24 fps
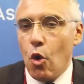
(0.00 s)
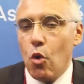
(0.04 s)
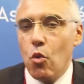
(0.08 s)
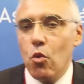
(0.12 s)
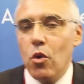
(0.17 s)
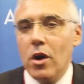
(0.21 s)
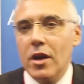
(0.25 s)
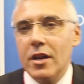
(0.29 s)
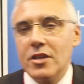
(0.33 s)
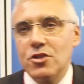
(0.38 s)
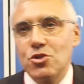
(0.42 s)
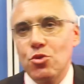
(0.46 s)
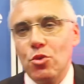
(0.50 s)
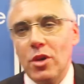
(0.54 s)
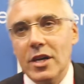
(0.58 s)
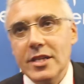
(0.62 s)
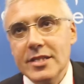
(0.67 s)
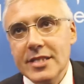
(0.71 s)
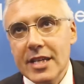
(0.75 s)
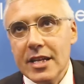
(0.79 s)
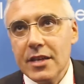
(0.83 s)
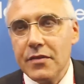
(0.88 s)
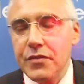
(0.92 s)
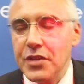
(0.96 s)
هو السؤال
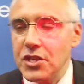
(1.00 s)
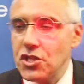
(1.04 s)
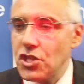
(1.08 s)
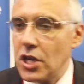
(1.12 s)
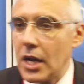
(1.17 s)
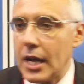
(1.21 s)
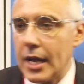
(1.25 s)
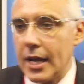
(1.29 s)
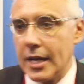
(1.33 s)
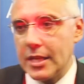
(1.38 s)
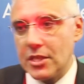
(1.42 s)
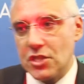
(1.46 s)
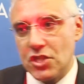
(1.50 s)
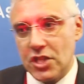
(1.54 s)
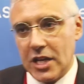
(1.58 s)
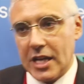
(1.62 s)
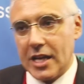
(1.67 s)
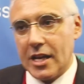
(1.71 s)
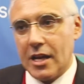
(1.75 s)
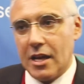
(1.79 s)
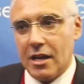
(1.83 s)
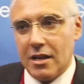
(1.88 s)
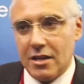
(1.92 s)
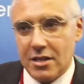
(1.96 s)
ديالك فيه شقين يعني،
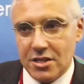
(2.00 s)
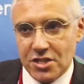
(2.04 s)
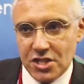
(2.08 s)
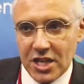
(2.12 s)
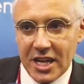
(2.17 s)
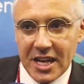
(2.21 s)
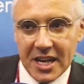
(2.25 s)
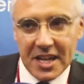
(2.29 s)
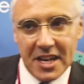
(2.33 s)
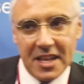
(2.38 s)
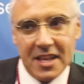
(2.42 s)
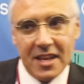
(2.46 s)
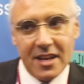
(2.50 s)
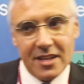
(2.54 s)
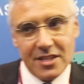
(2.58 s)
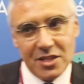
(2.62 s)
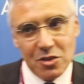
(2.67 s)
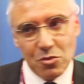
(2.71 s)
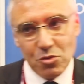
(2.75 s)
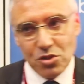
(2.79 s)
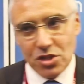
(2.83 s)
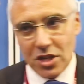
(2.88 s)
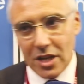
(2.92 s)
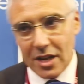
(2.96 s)
شق شق
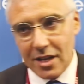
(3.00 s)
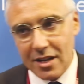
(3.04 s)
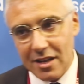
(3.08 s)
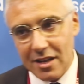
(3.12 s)
رياضي وشق